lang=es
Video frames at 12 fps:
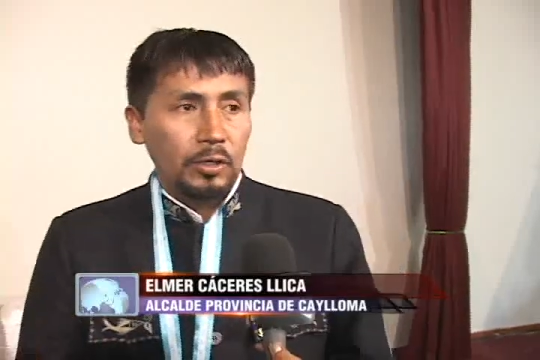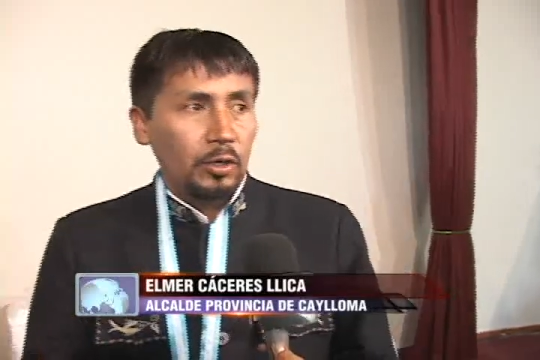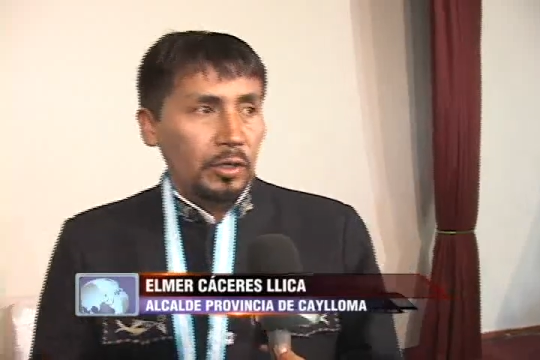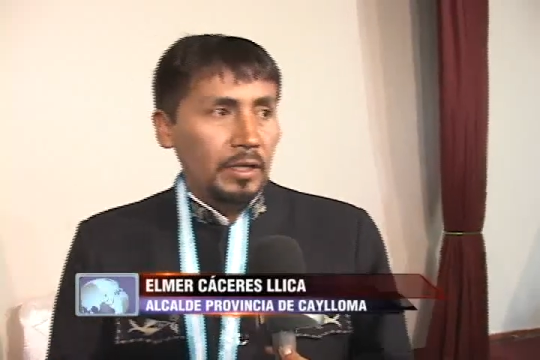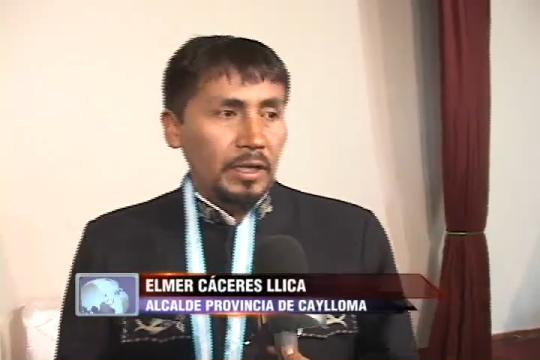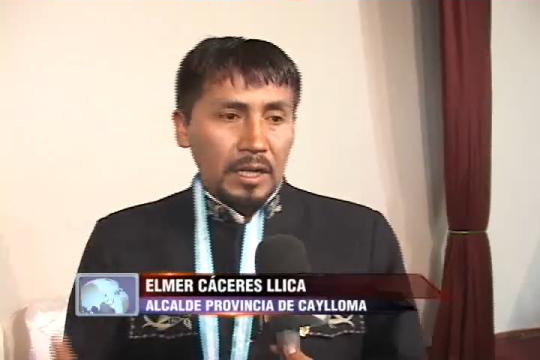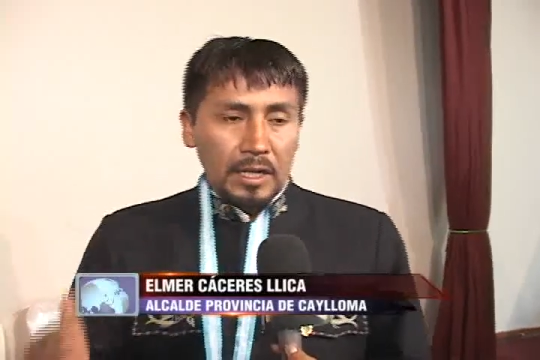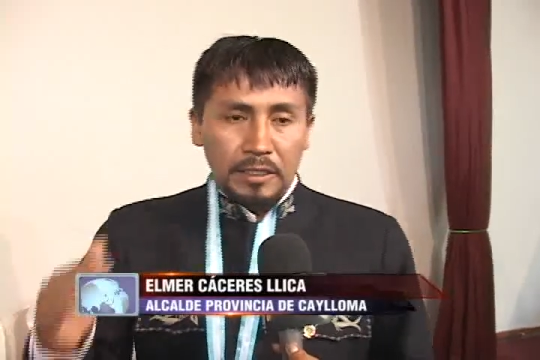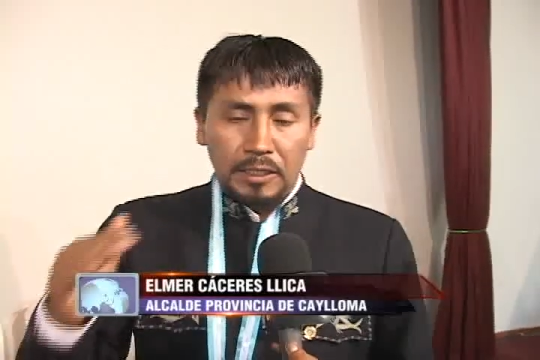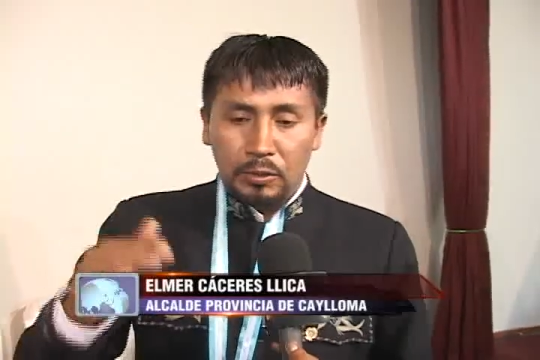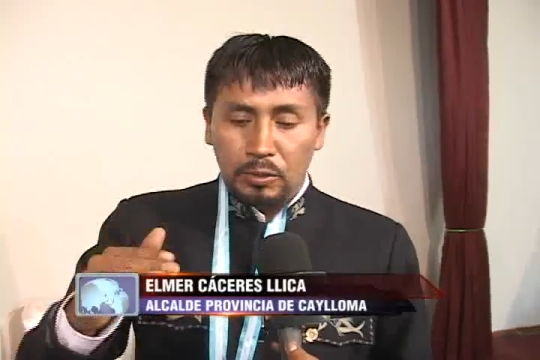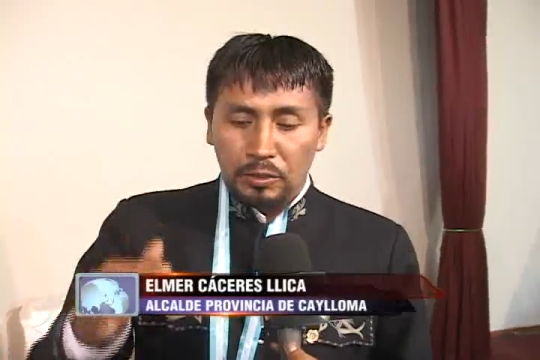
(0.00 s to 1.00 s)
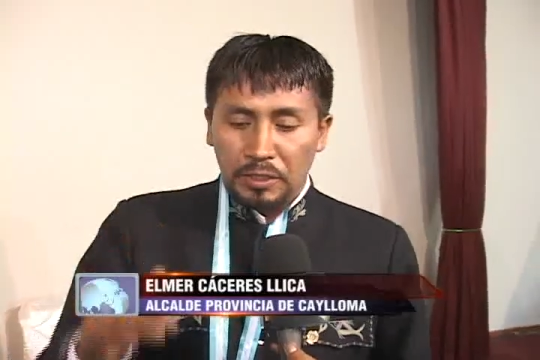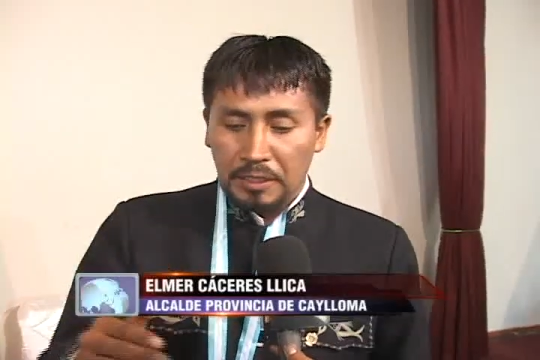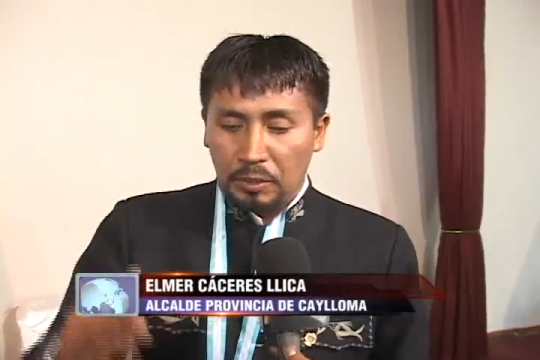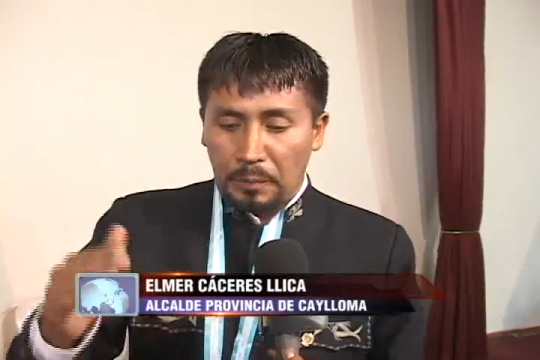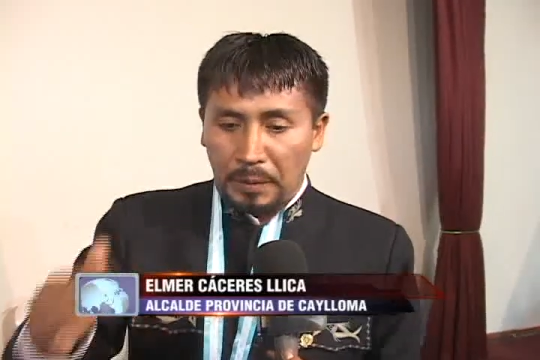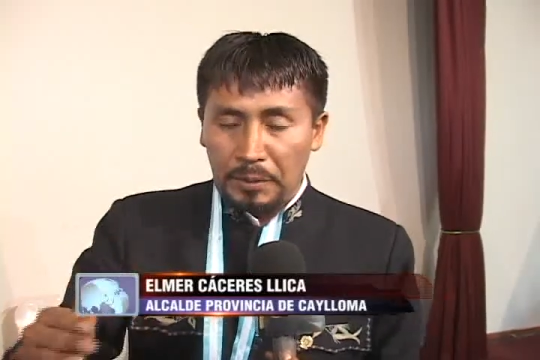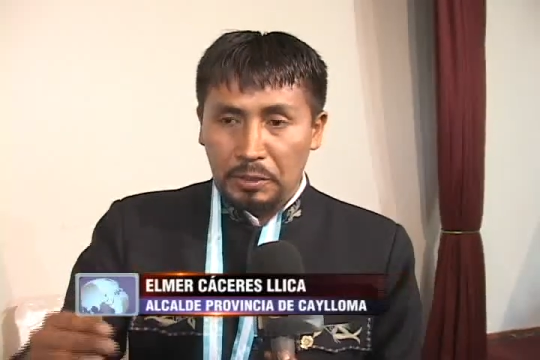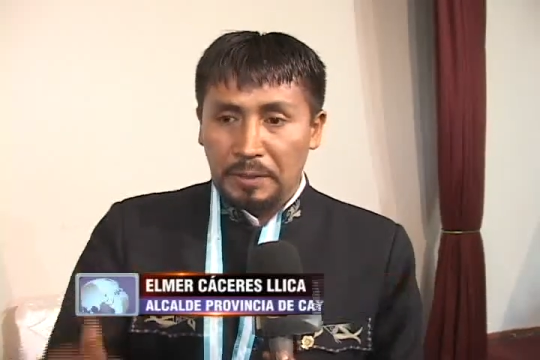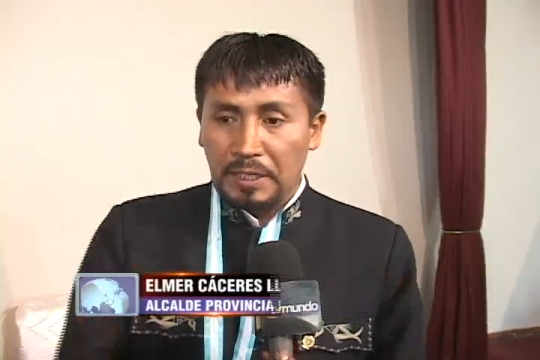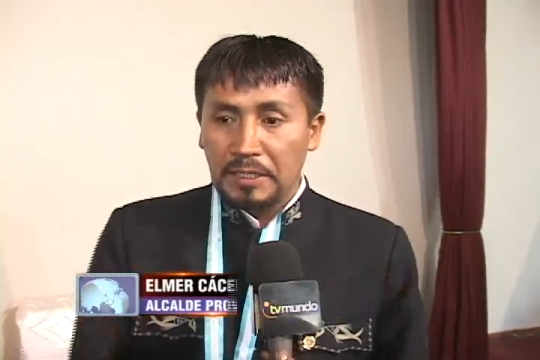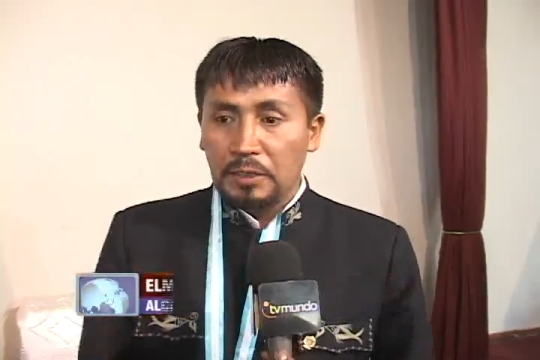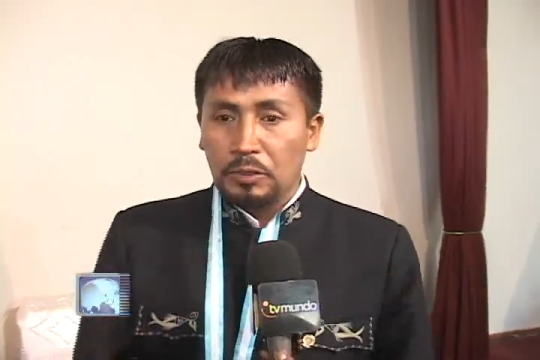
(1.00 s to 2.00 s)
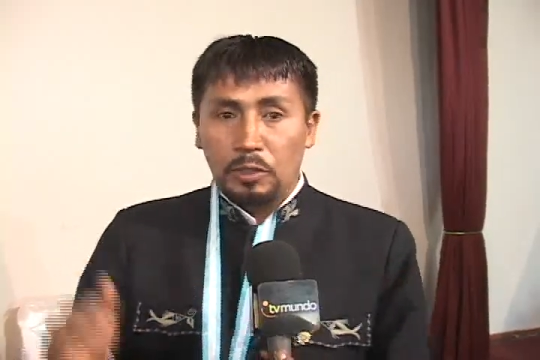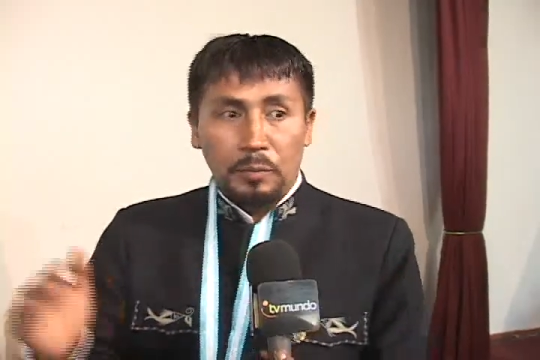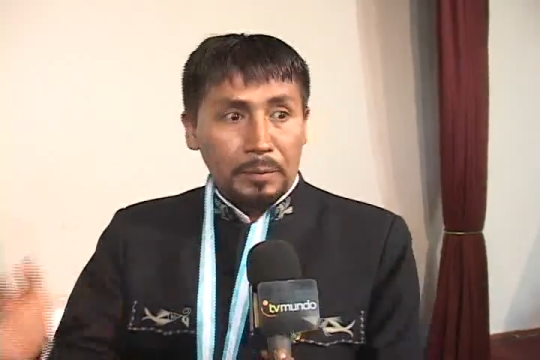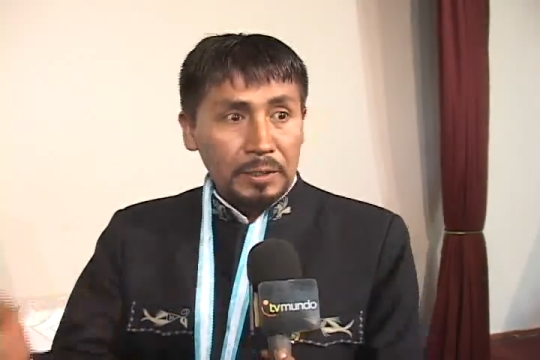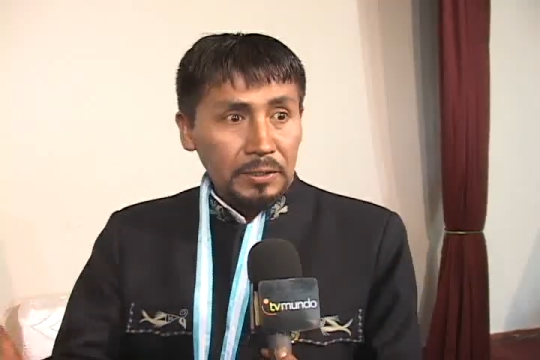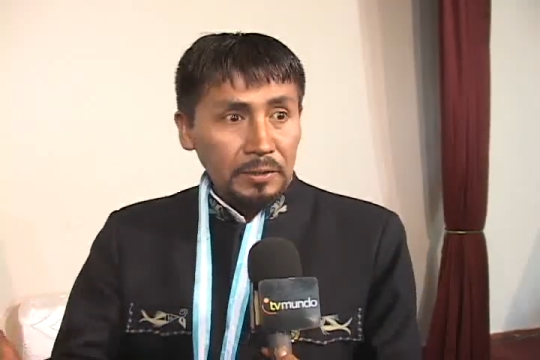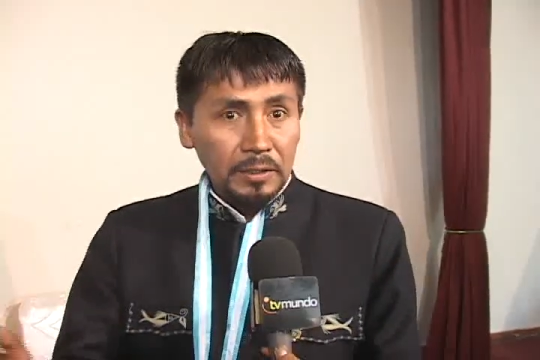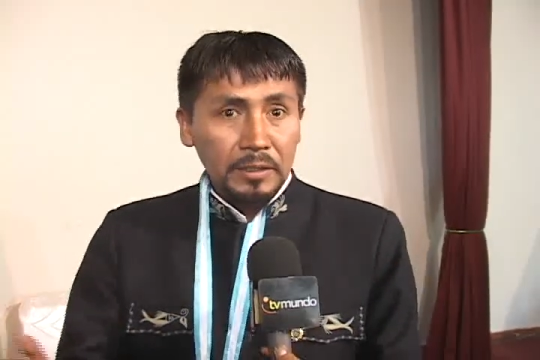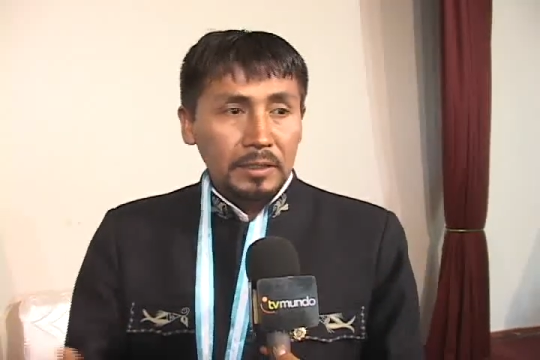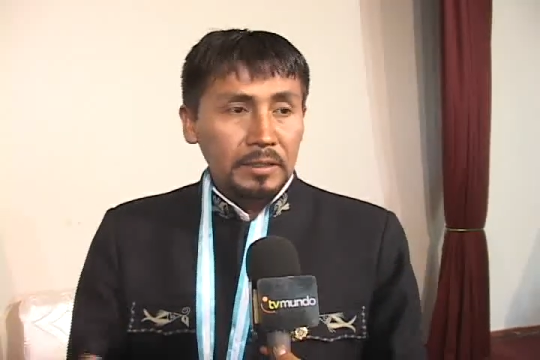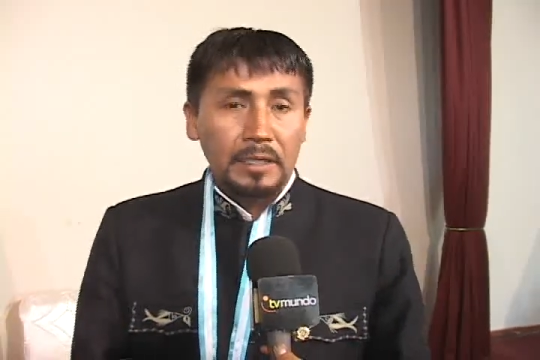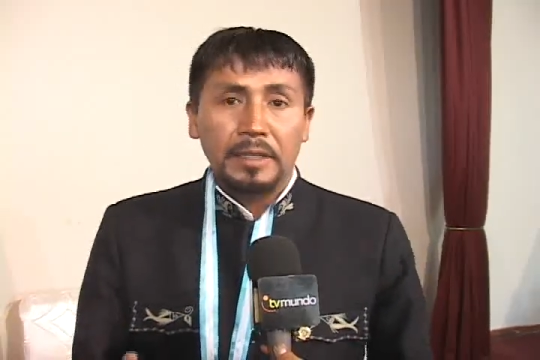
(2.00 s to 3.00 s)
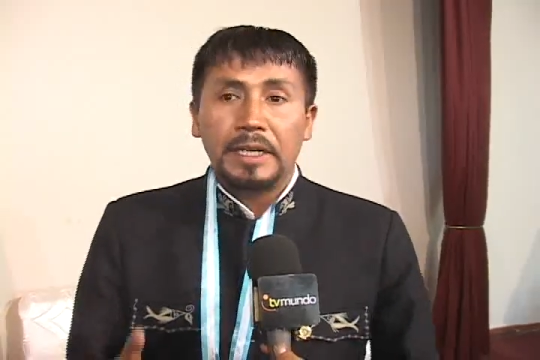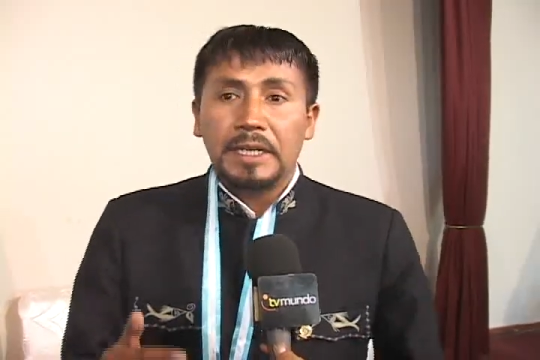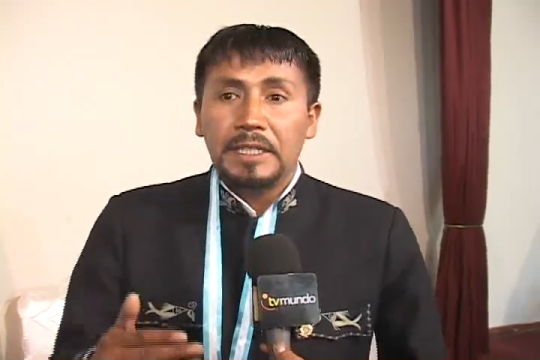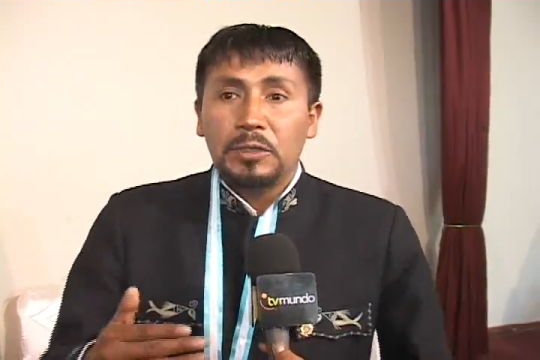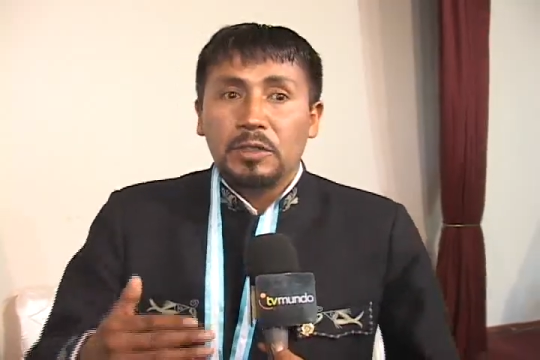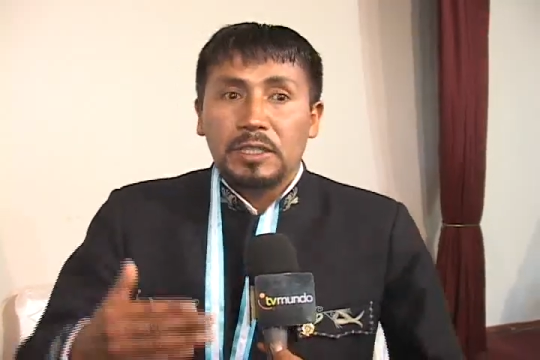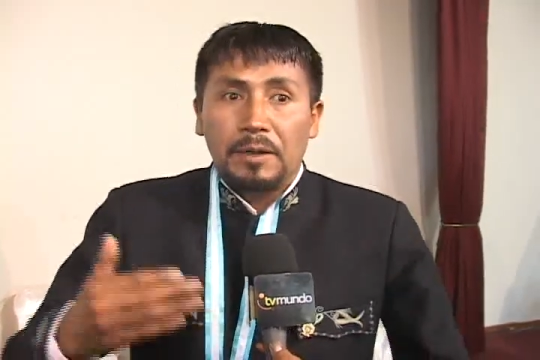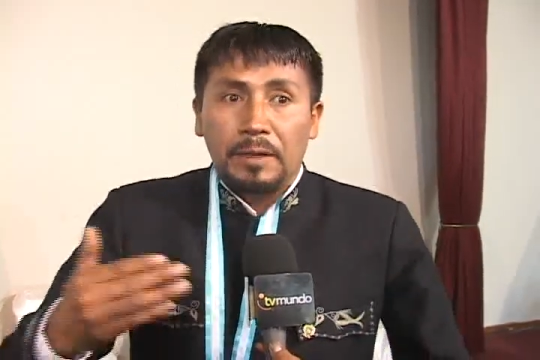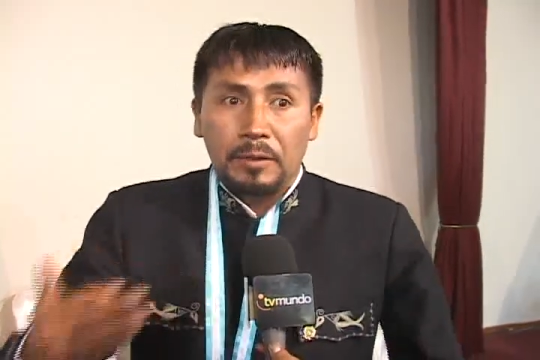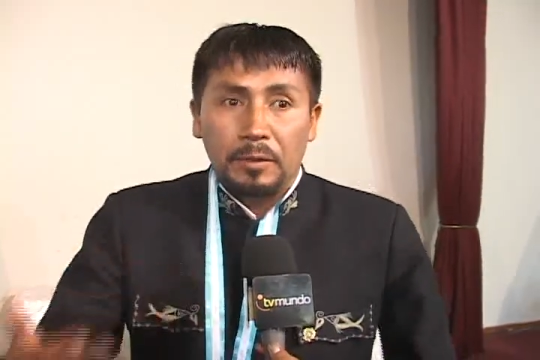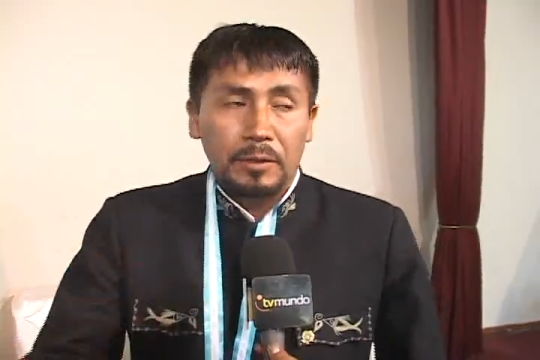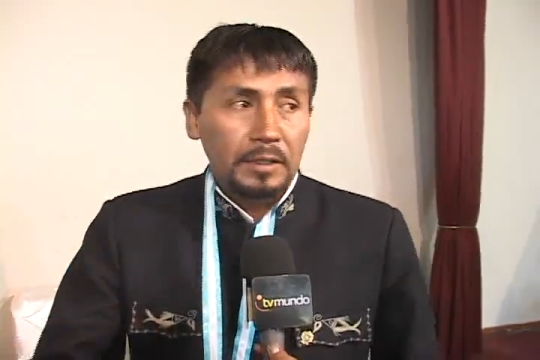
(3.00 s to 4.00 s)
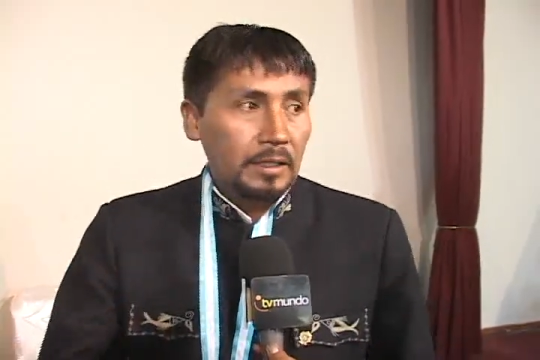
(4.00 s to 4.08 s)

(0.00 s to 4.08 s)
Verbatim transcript: de hoy la institución dice te doy permiso y mañana dice no te doy permiso, o sea, ¿de qué institución estamos hablando?